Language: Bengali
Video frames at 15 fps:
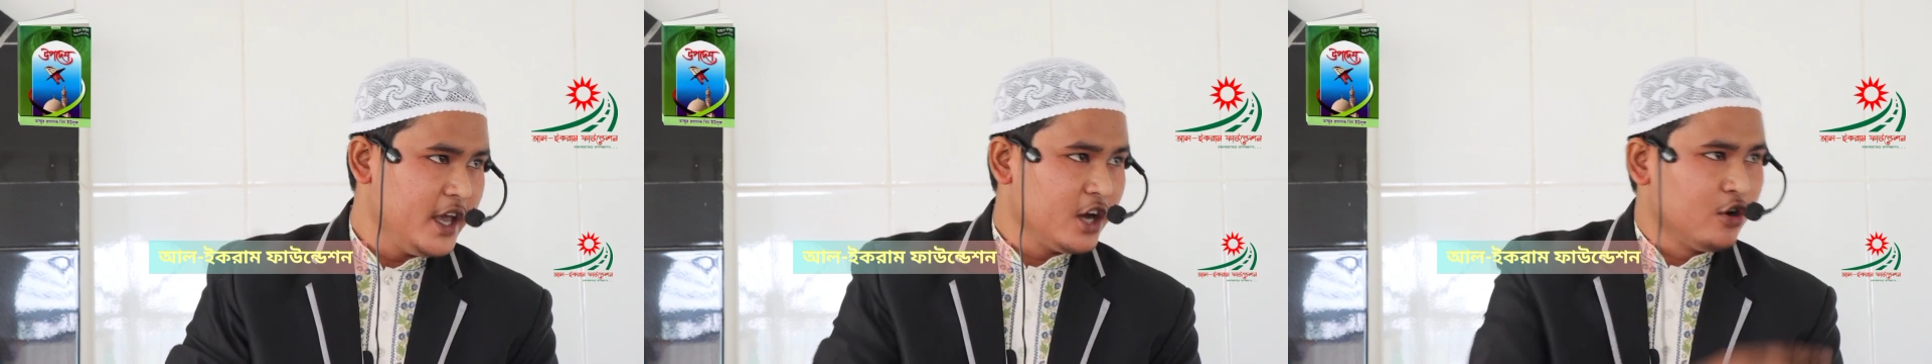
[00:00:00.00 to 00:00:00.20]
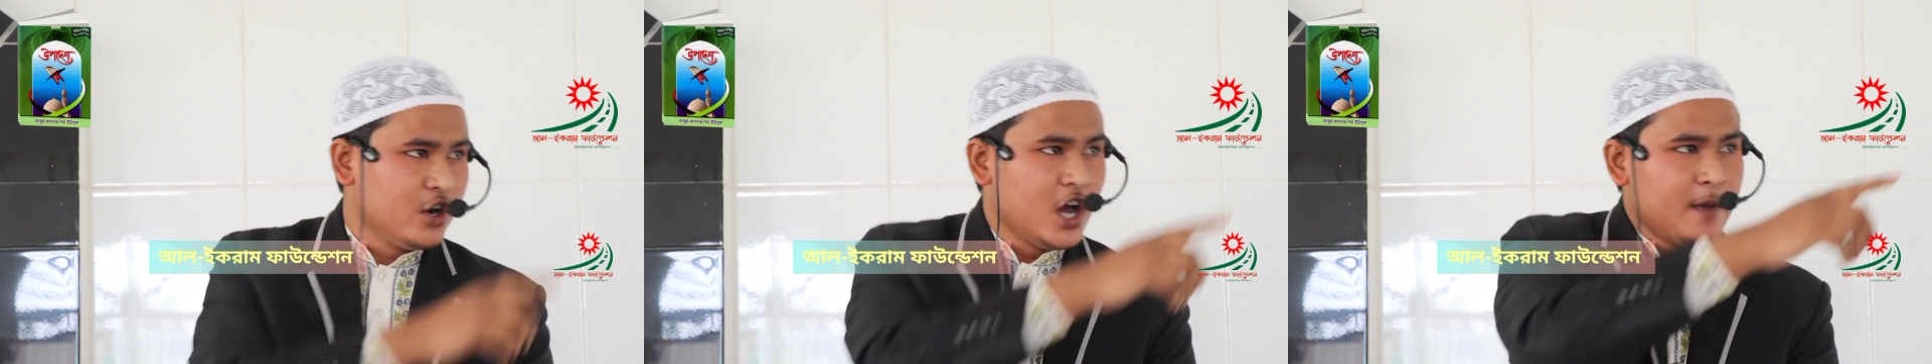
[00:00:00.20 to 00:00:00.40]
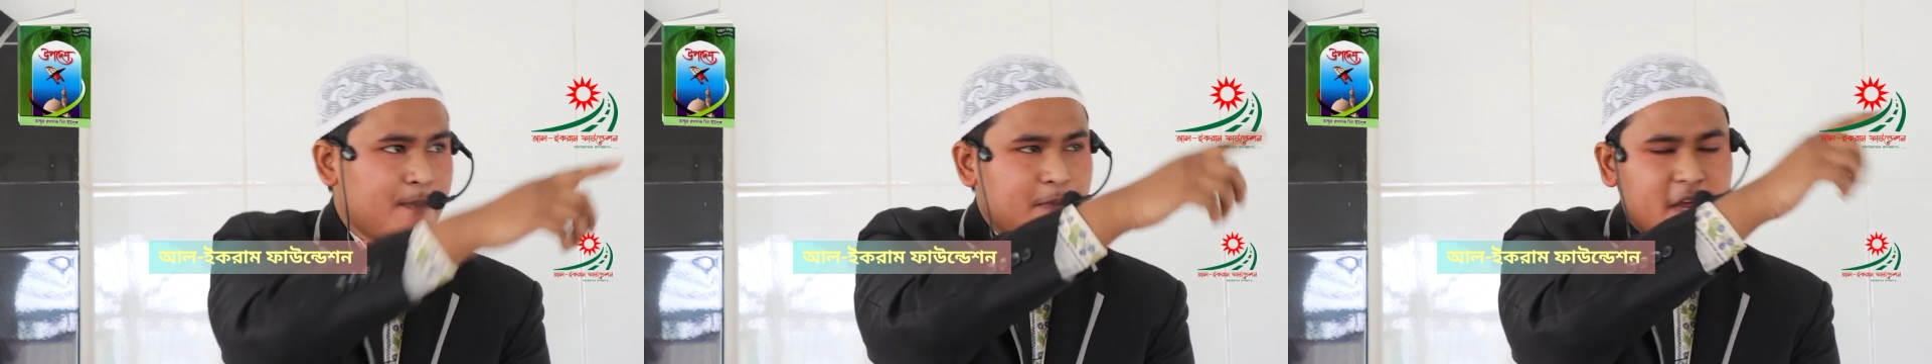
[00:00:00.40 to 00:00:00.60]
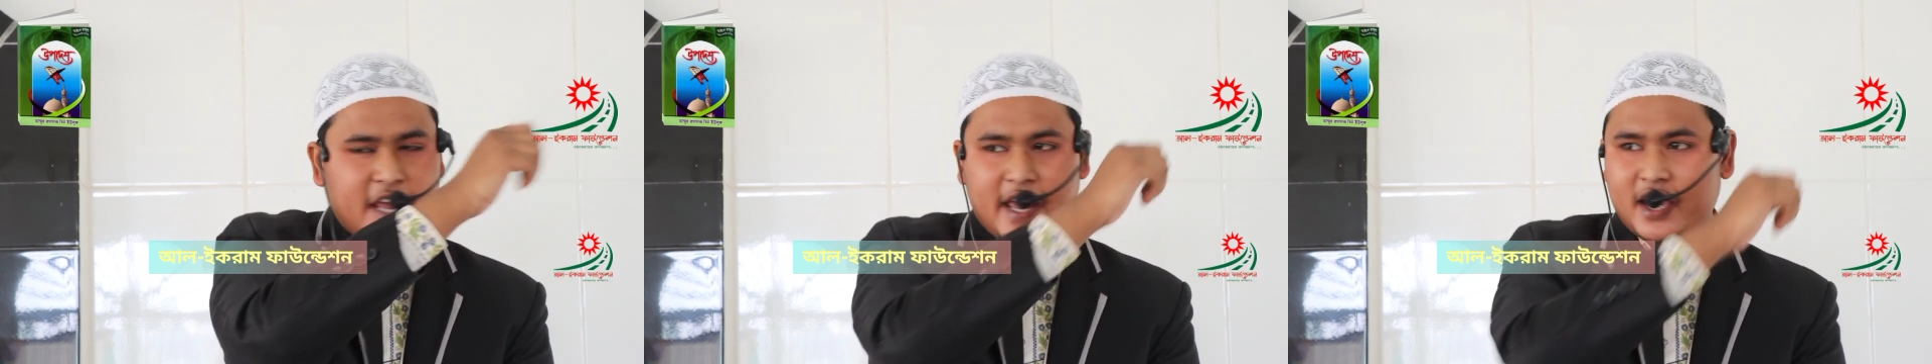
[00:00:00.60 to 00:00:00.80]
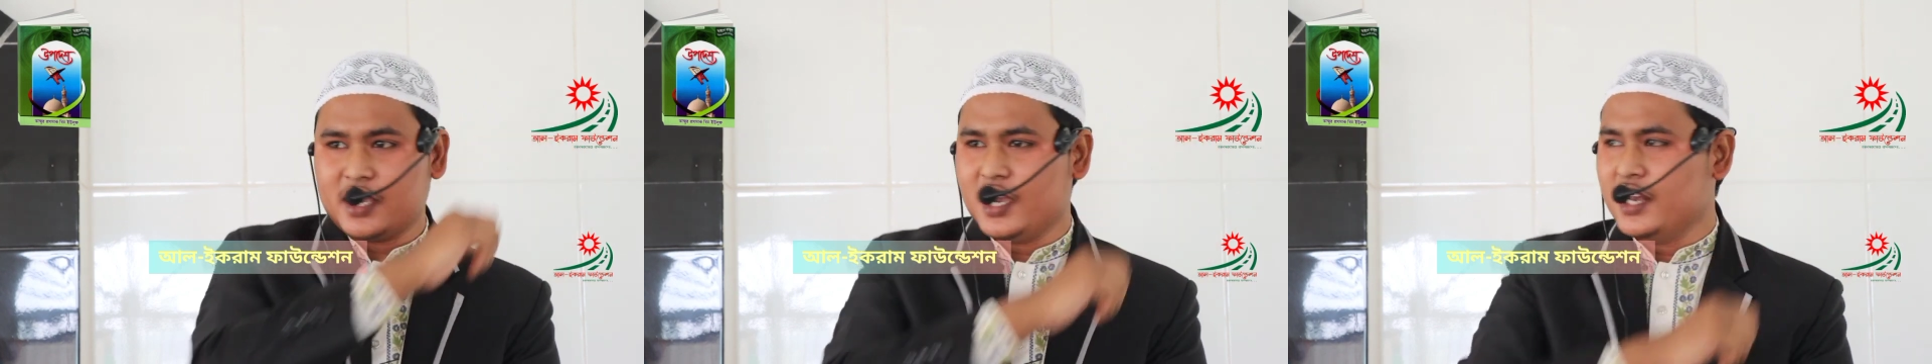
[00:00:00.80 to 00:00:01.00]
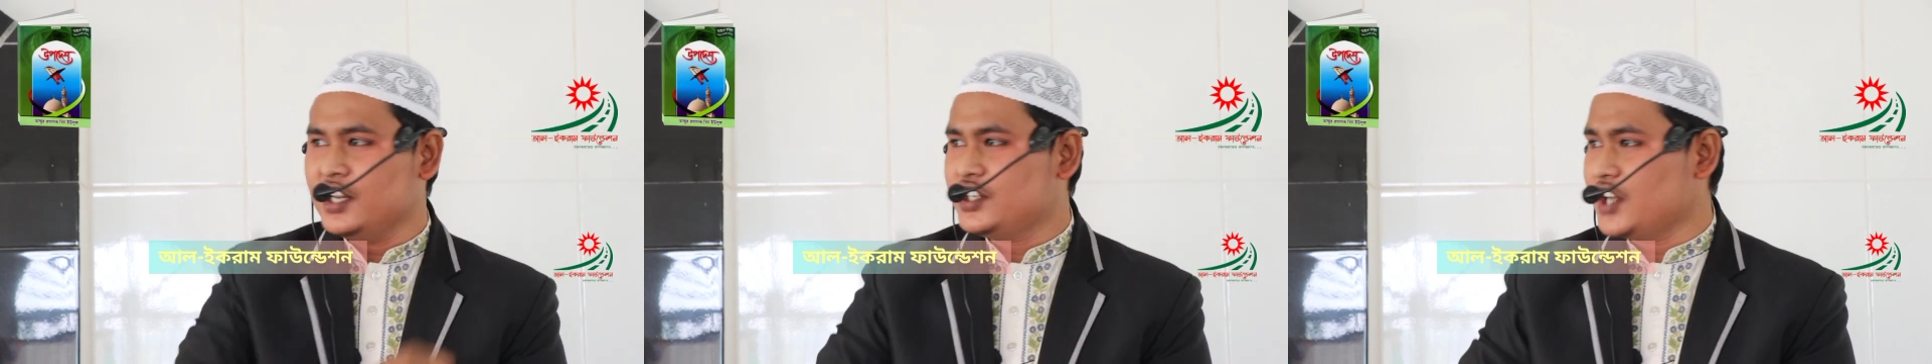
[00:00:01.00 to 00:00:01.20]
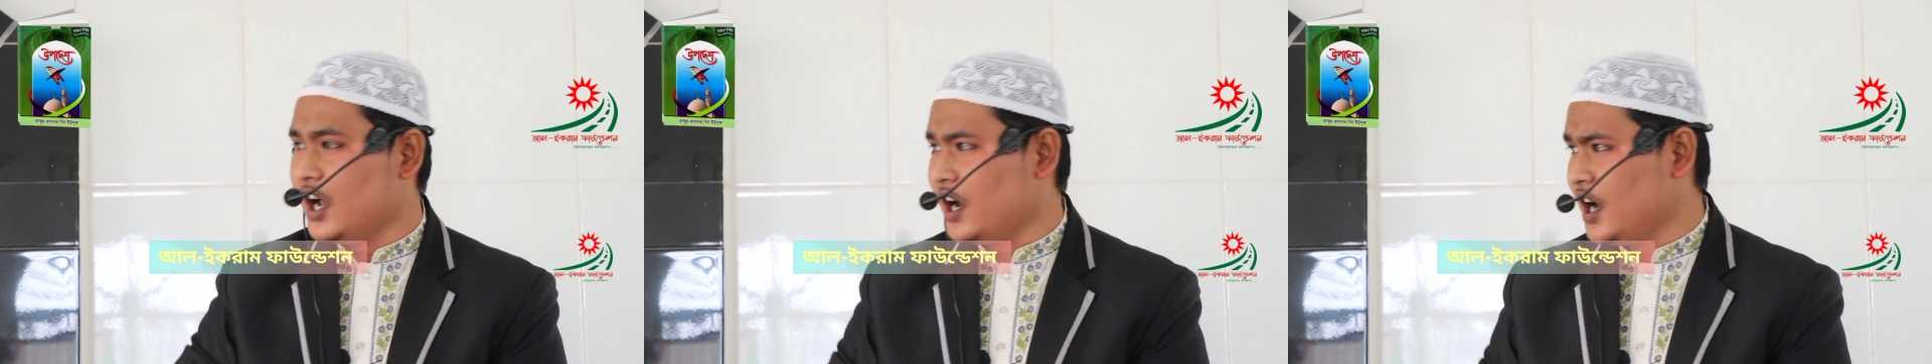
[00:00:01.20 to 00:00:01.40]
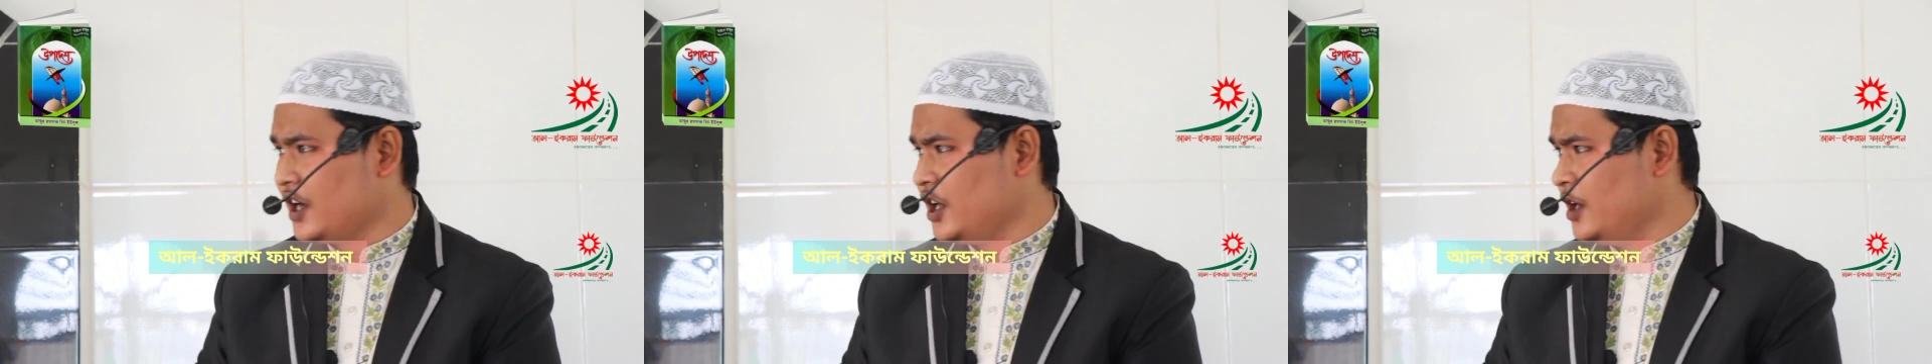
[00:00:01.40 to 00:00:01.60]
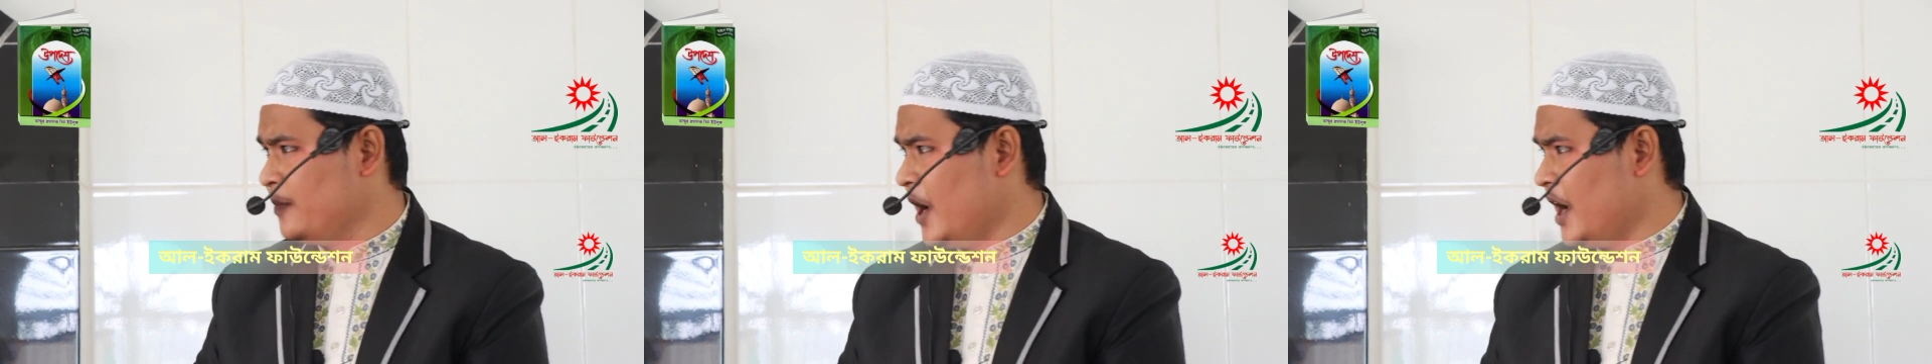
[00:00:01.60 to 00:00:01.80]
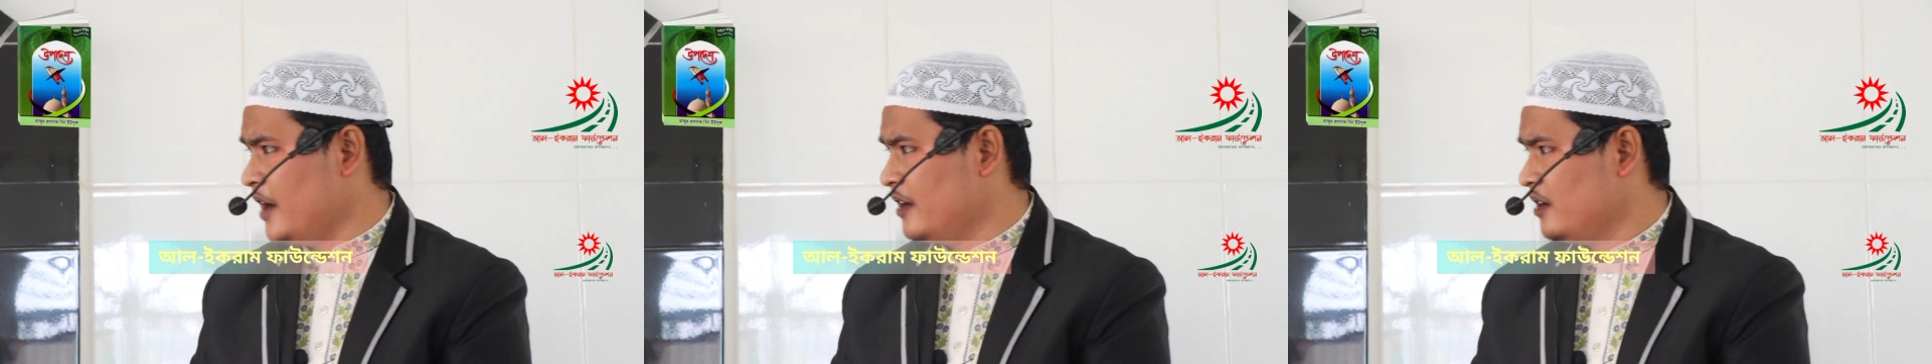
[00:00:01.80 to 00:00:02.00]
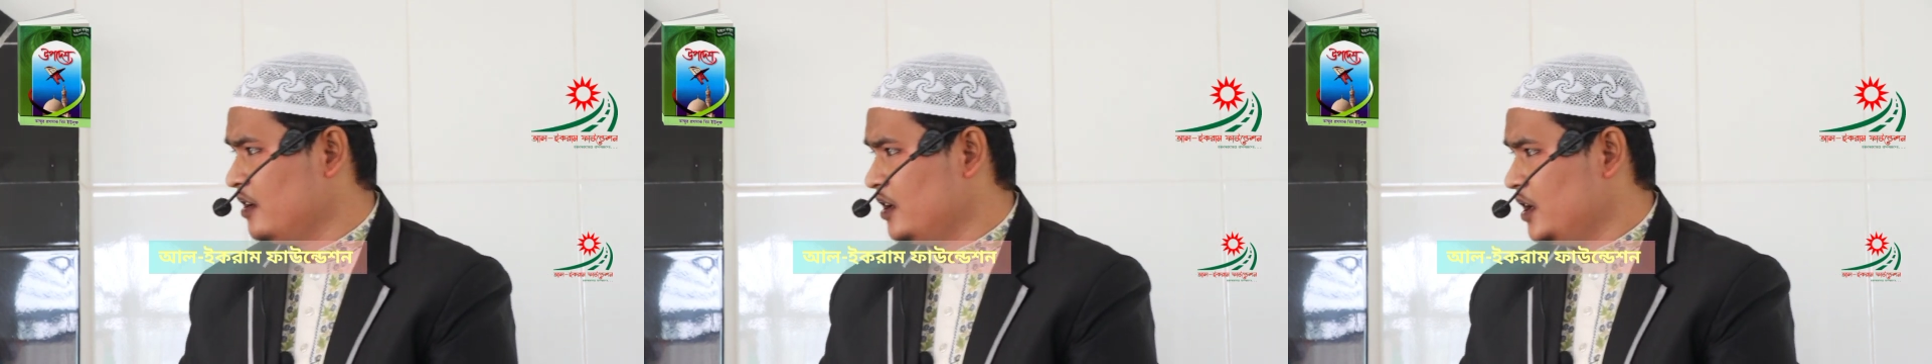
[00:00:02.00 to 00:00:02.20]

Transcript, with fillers: এখন আপনি একখানি জায়গা কিনবেন